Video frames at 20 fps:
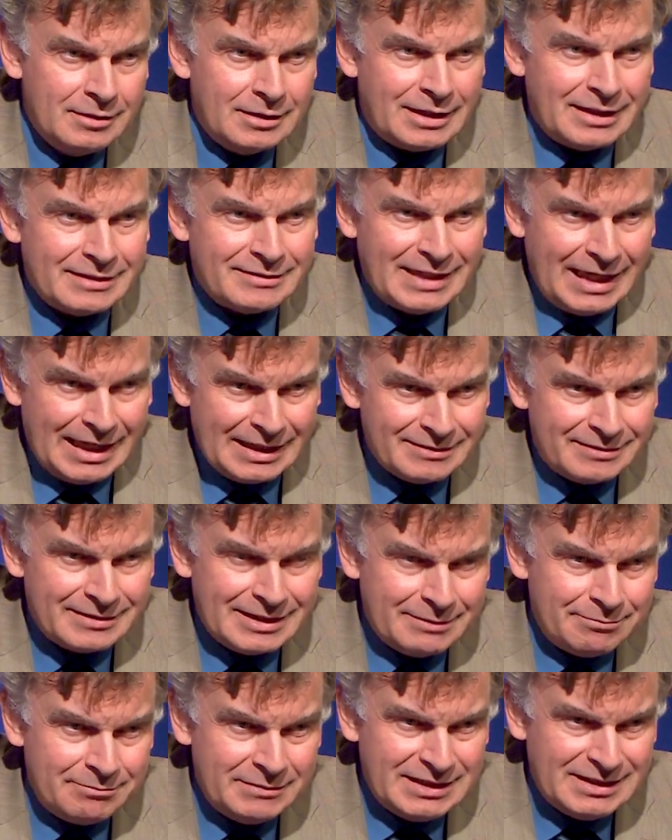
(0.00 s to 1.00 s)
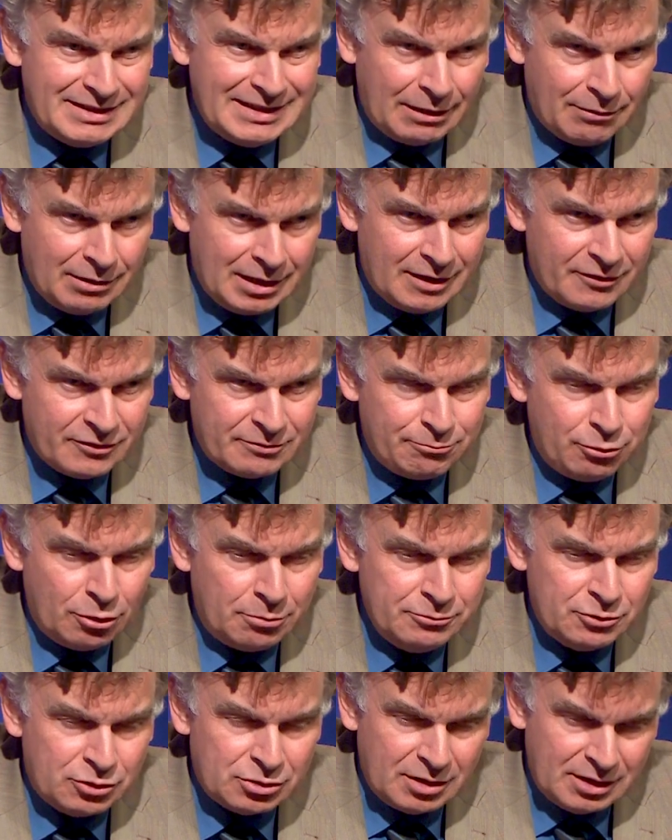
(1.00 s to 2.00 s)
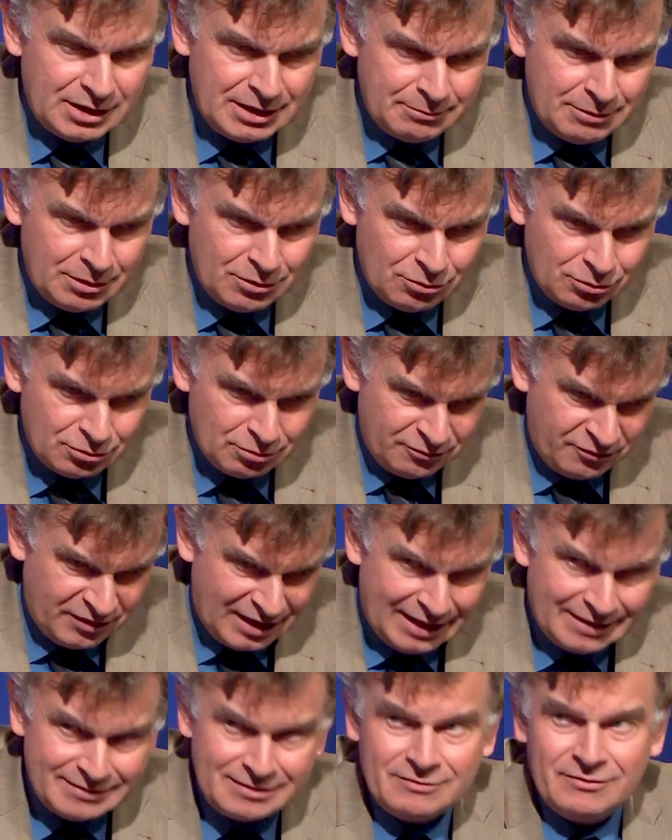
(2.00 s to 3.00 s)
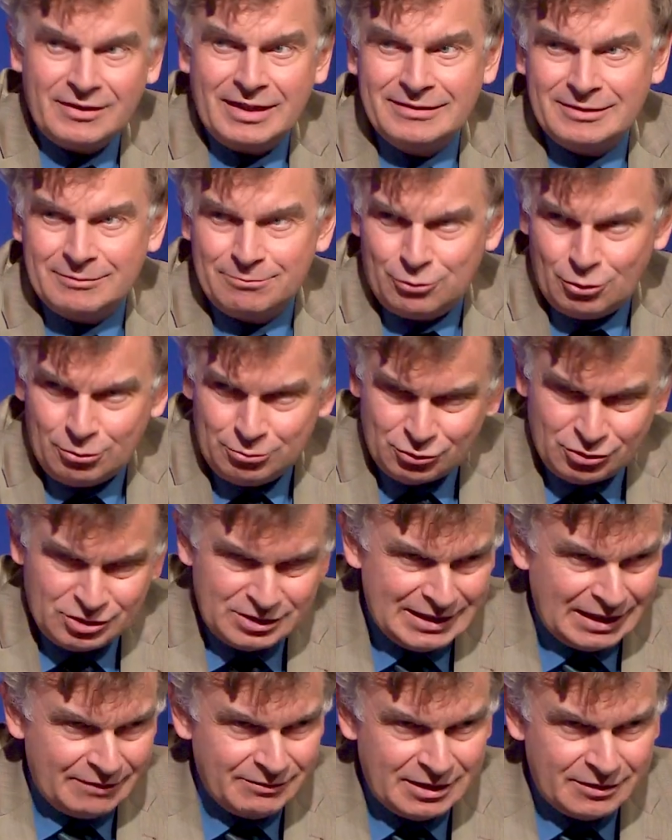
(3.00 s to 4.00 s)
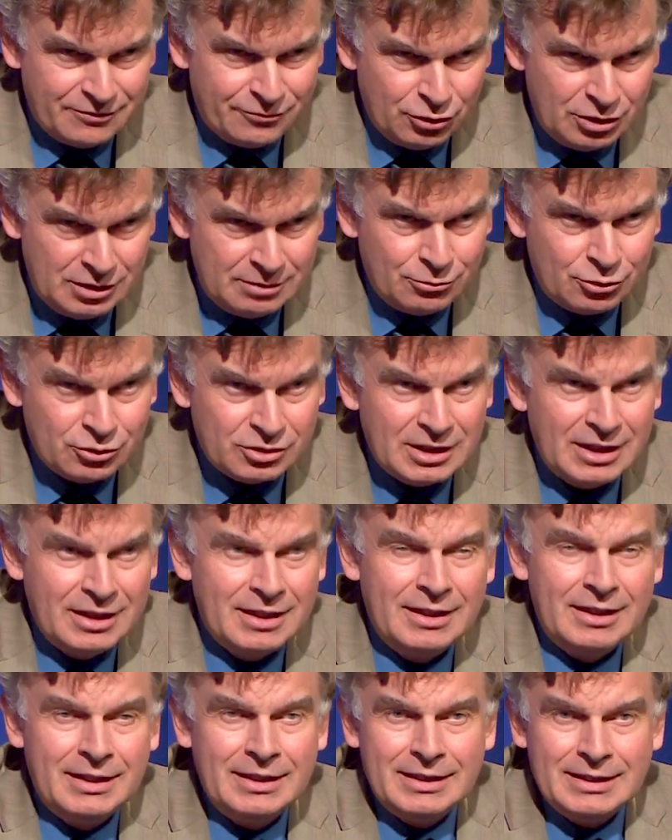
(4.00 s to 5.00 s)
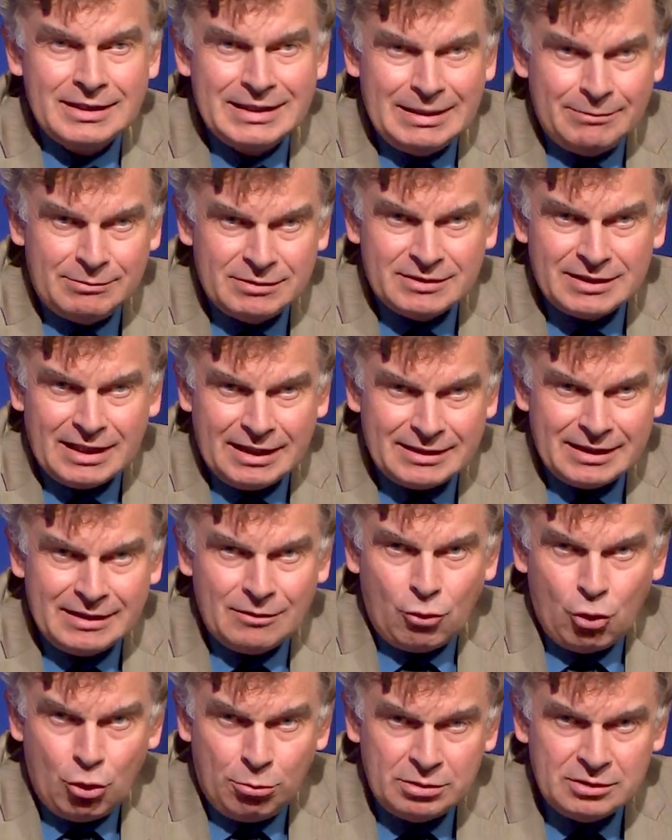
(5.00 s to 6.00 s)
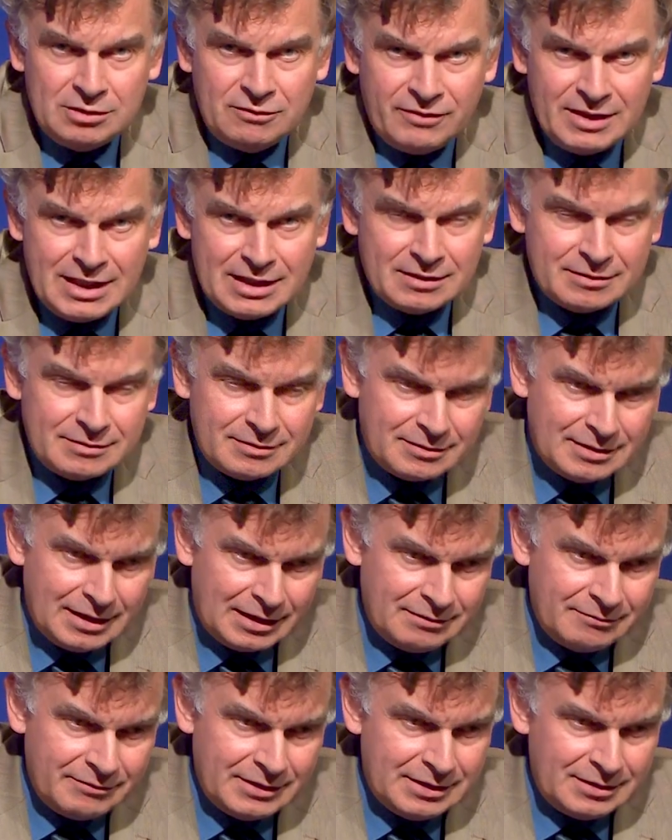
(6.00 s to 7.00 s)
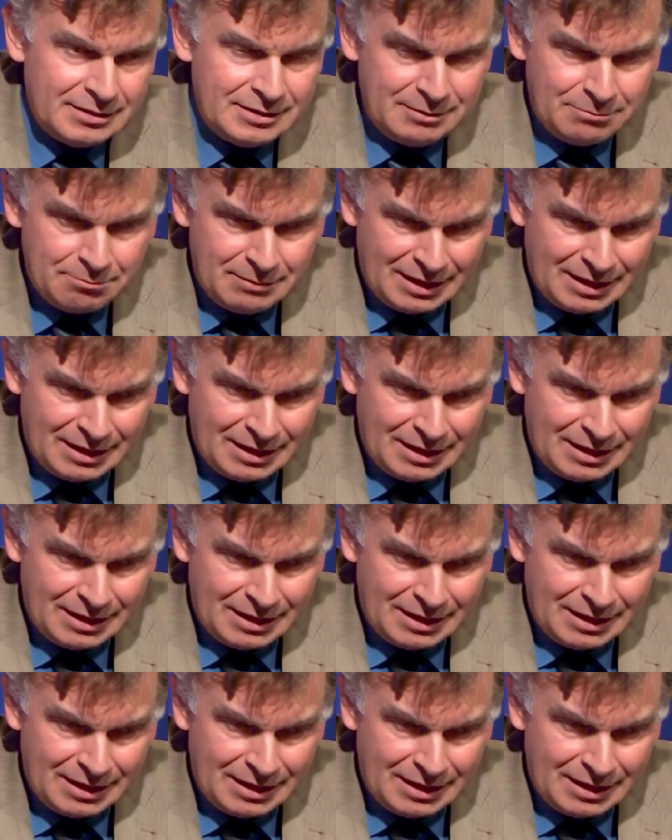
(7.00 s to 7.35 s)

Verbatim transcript: Da das Herz eben nicht dauerhaft pumpt, sondern immer nur so phasenweise pumpt und sich dann wieder füllen muss, gibt es halt einen oberen Wert. Das ist dann, wenn die